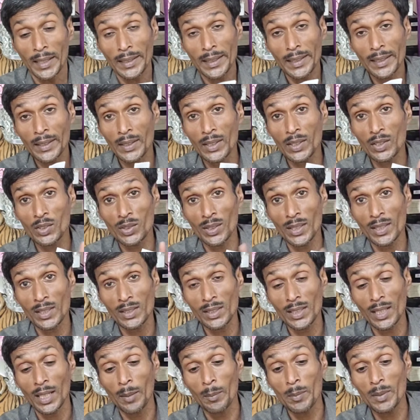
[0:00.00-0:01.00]
कि किस तरह
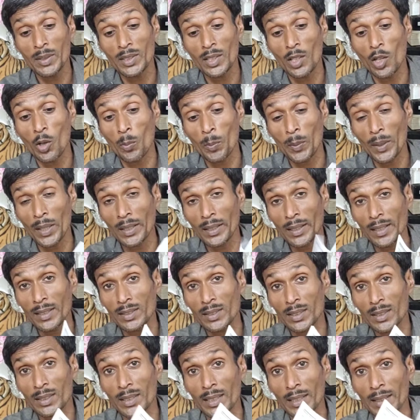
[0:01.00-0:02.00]
से हम इसे ऑपरेट कर
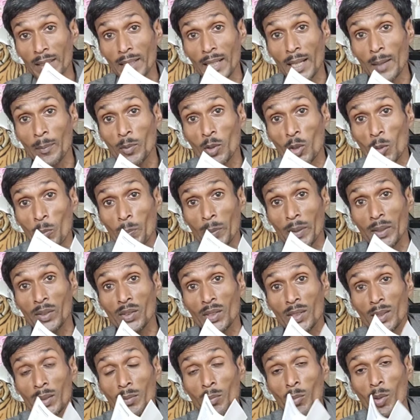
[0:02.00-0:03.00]
सकते हैं लैपटॉप
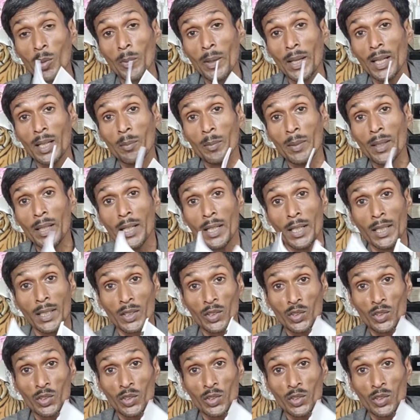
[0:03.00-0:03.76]
पी मोबाइल में